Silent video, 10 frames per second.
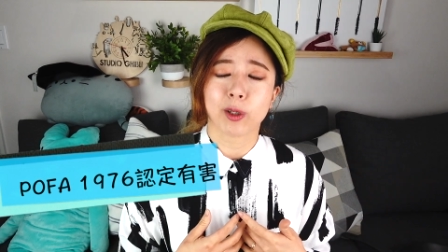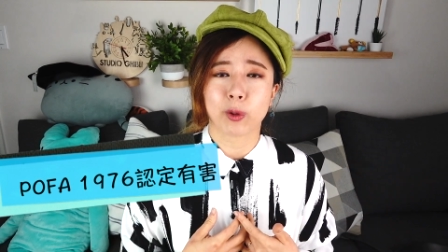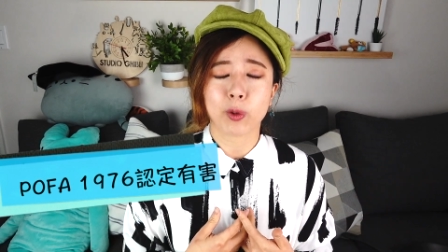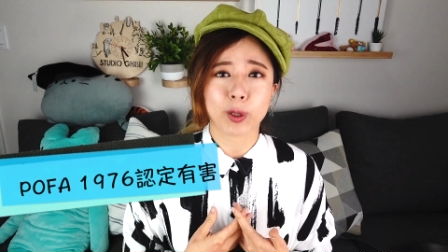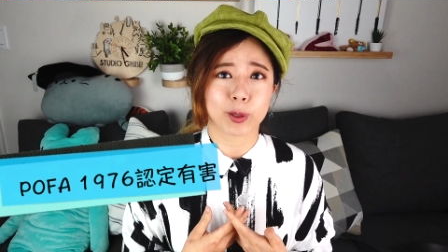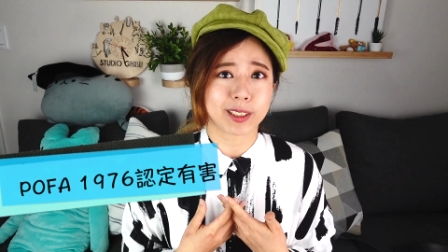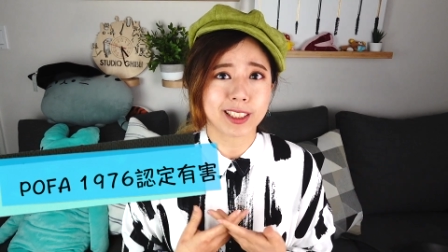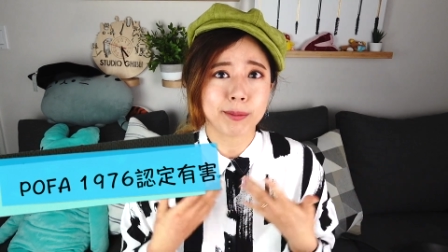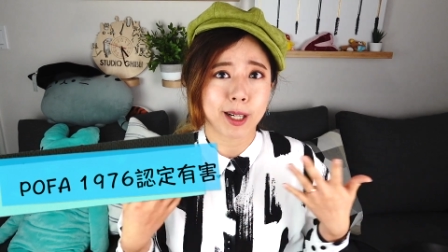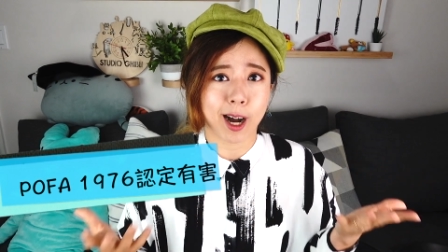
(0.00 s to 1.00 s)
如果有
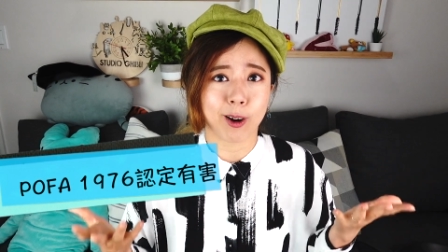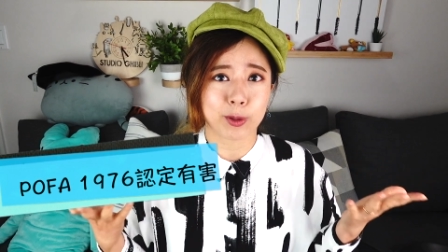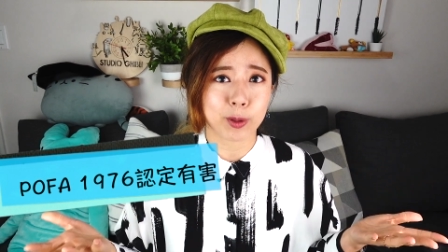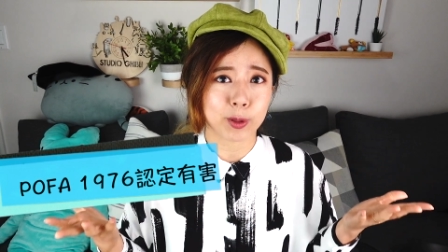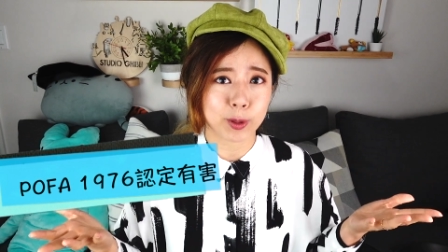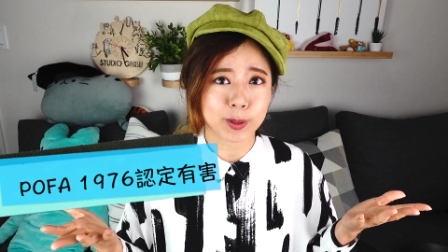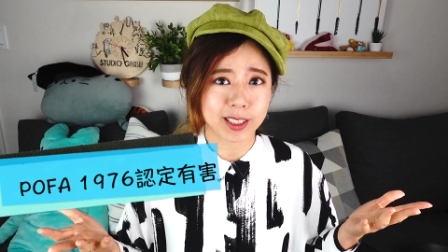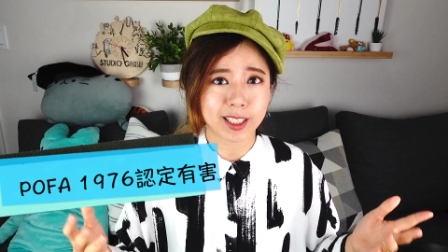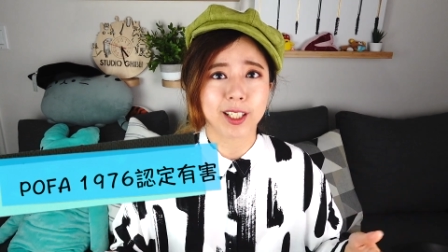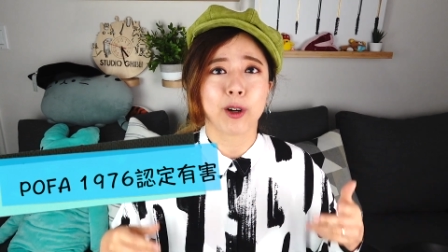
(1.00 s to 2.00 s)
这么好用的东
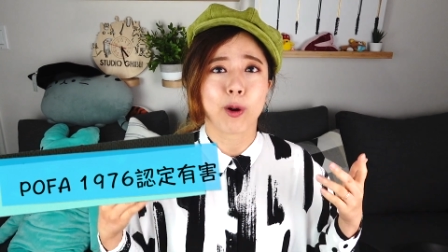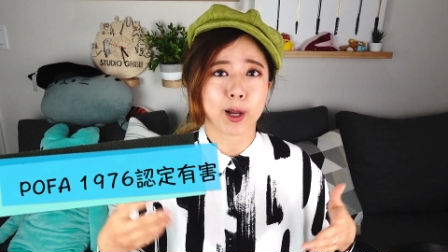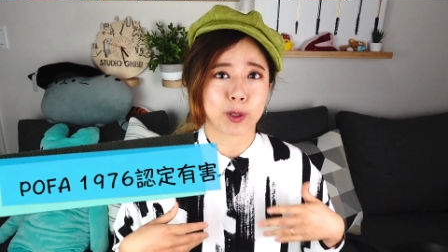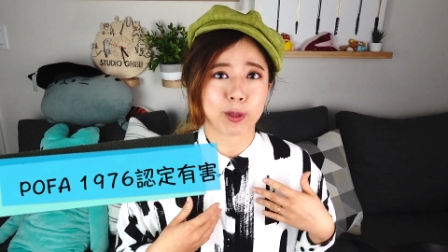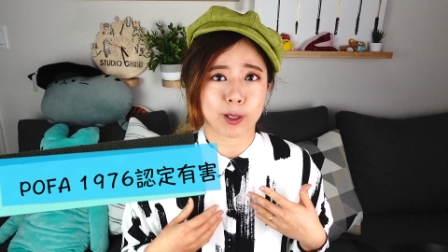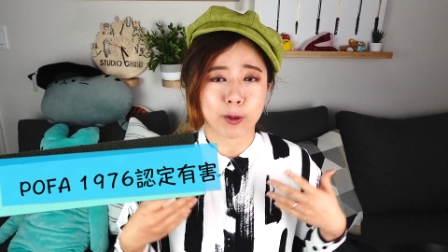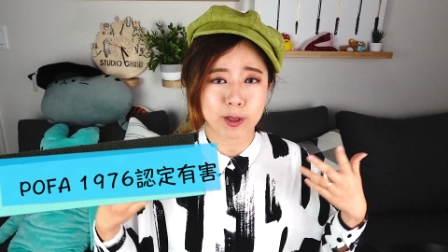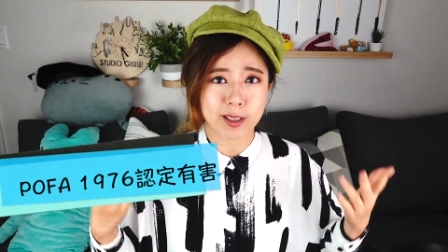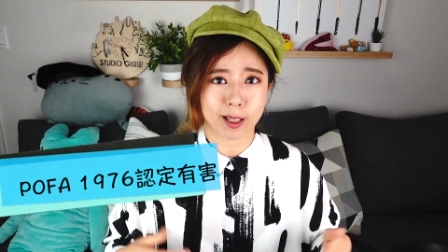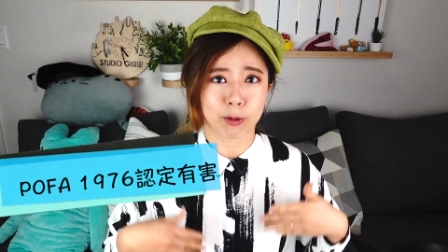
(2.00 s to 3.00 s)
西，化学品公
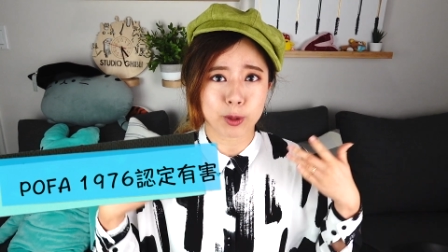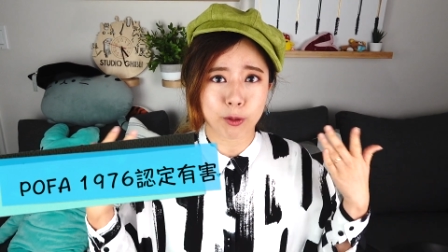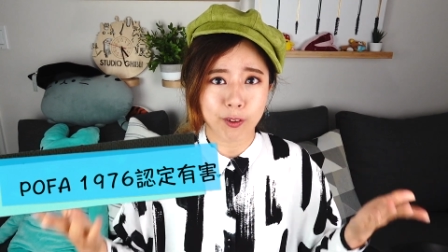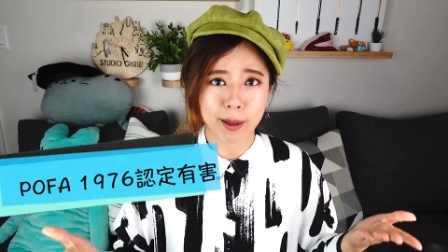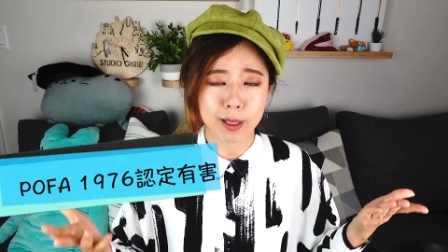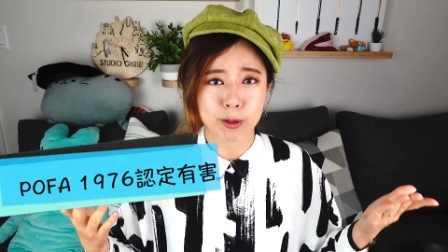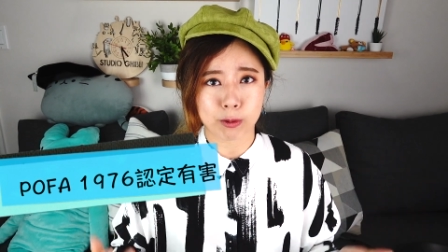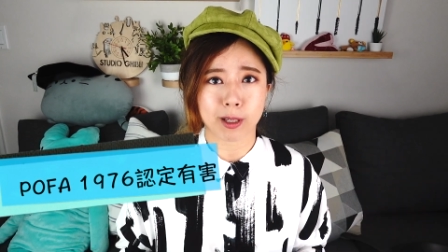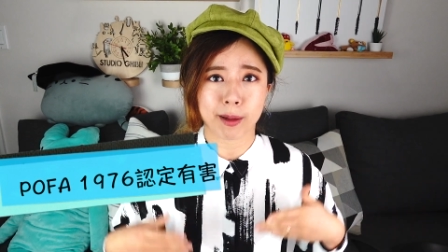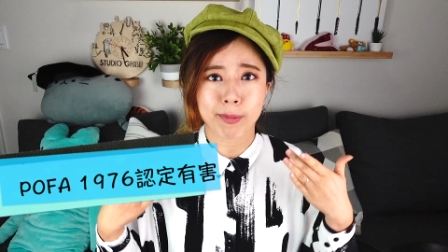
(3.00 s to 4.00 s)
司早就发明
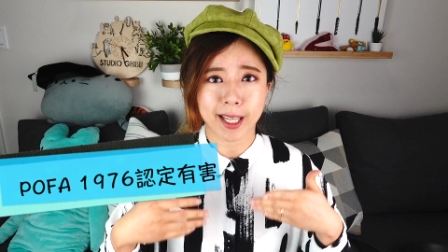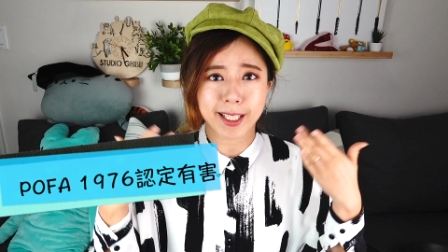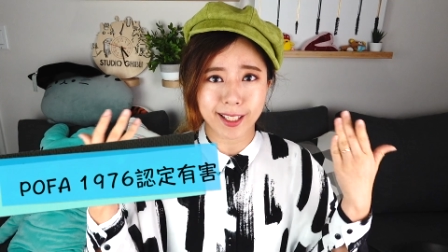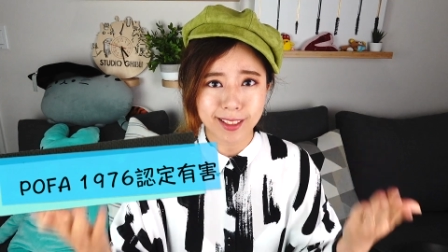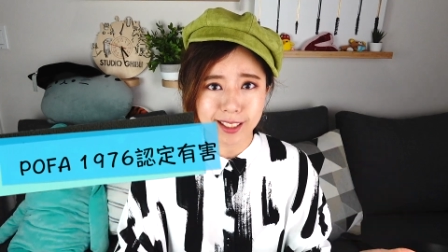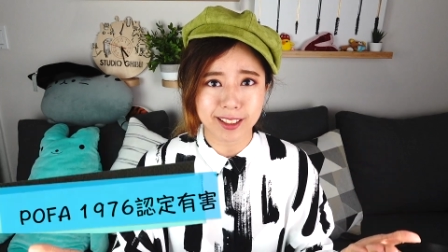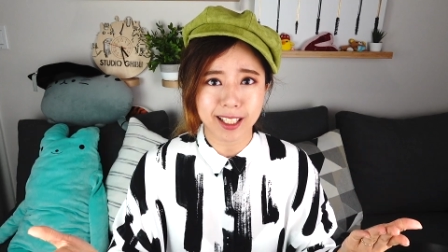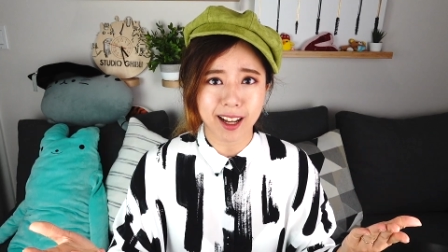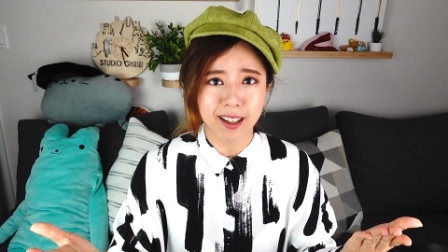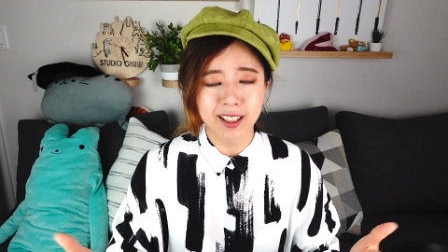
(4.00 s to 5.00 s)
出来卖给你了呀。